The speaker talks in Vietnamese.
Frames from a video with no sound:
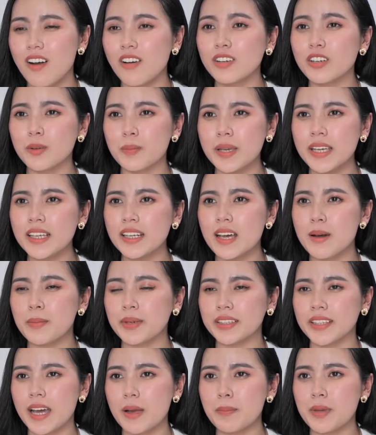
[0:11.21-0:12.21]
con được biết là
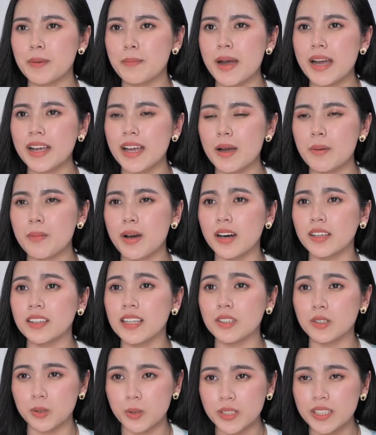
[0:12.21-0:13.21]
mình đang bị mắc căn bệnh
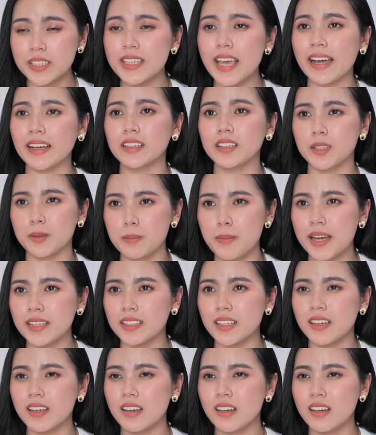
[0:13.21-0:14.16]
là suy giãn tĩnh mạch.